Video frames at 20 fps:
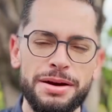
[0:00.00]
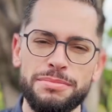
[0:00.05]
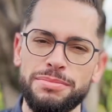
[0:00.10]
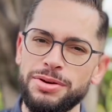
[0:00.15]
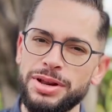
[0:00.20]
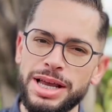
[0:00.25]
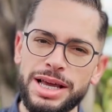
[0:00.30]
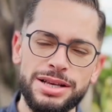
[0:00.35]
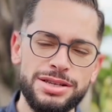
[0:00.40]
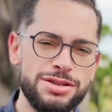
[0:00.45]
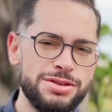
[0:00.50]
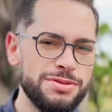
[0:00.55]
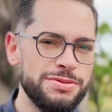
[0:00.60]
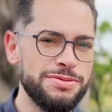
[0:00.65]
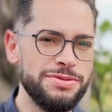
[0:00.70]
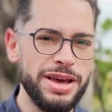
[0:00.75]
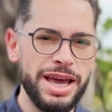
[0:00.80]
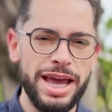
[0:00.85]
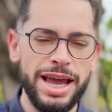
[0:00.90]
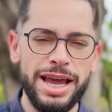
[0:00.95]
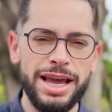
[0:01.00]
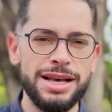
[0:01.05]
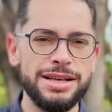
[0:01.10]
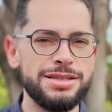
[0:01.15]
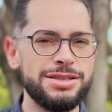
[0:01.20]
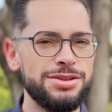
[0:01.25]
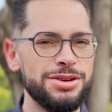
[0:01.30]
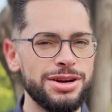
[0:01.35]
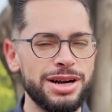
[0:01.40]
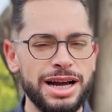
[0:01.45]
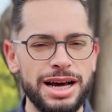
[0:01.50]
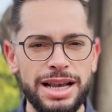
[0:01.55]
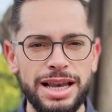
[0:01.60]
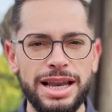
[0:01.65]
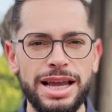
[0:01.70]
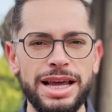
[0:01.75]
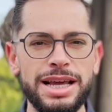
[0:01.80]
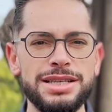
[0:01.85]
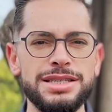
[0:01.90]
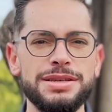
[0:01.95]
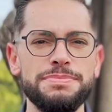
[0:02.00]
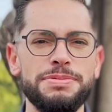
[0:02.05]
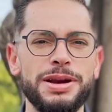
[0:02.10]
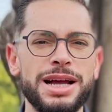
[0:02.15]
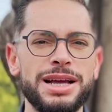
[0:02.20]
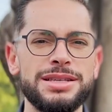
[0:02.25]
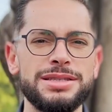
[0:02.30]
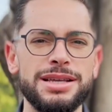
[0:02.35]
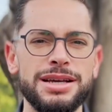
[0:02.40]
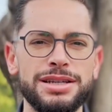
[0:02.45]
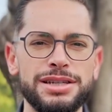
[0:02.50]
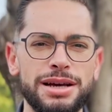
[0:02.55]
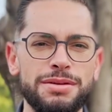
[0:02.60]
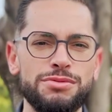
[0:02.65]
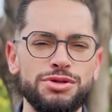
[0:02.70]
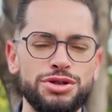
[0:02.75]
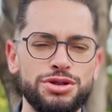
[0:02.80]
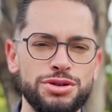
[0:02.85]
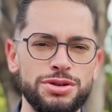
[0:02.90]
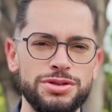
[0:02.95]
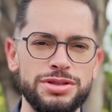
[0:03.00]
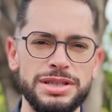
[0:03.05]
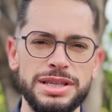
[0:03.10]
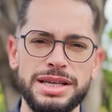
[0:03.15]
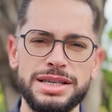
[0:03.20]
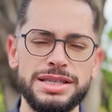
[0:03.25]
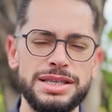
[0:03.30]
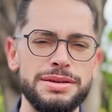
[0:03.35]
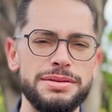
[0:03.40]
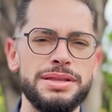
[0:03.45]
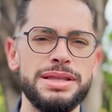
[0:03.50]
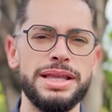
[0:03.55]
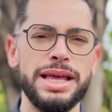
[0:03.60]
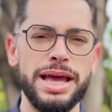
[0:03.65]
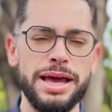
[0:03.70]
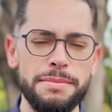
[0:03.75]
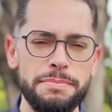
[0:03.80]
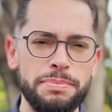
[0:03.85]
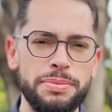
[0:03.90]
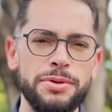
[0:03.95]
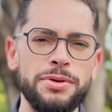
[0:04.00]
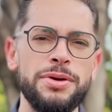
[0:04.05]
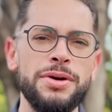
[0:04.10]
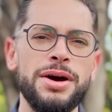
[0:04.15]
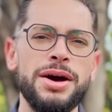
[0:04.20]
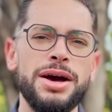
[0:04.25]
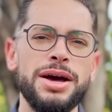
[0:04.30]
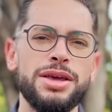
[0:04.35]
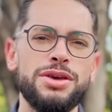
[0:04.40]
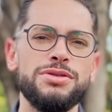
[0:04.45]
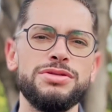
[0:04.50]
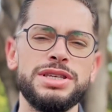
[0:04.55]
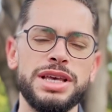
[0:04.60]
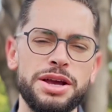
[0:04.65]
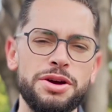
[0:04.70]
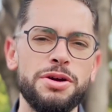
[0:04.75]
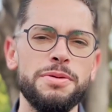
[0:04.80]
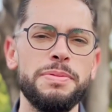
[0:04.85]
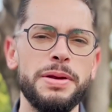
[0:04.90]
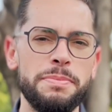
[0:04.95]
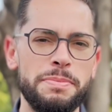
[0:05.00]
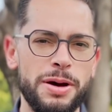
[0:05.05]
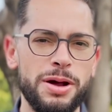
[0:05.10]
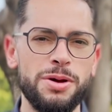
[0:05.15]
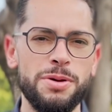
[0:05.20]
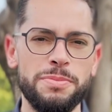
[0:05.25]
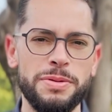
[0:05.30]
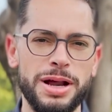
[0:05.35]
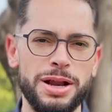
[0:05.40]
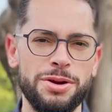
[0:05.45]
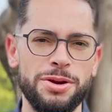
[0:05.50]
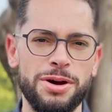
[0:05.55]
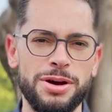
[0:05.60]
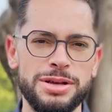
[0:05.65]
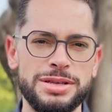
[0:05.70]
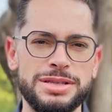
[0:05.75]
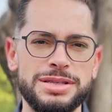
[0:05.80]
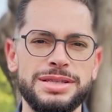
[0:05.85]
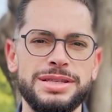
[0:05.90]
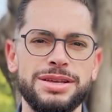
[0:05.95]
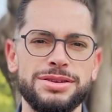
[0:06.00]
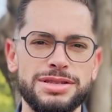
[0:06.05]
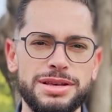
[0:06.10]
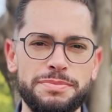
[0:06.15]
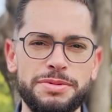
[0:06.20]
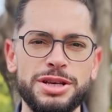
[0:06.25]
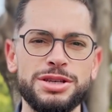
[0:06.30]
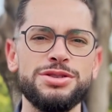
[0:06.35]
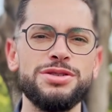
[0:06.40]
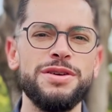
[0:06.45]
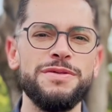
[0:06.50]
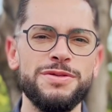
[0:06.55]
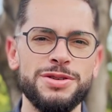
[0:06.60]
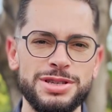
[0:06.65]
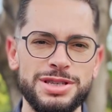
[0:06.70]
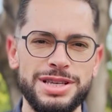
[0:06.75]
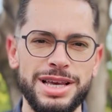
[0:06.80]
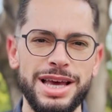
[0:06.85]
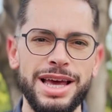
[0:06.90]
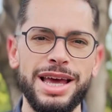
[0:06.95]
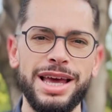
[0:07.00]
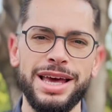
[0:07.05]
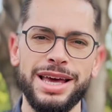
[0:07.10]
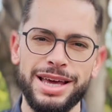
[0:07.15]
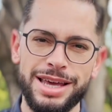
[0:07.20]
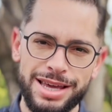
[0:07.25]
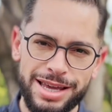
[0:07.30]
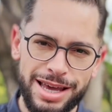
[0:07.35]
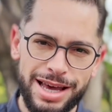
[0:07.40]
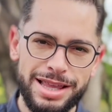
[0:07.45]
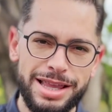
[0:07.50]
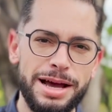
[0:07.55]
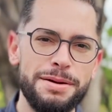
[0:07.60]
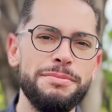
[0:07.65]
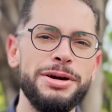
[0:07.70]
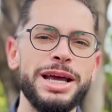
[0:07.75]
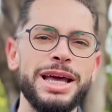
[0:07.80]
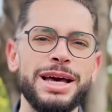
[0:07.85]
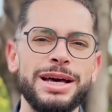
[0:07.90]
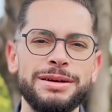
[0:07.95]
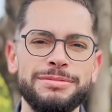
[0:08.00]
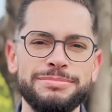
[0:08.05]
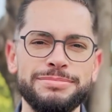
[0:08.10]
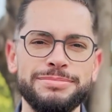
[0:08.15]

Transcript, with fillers: Por isso, venha, se organize para que estejamos juntos nesse tempo que o Senhor preparou para nós. Deus abençoe você e até amanhã.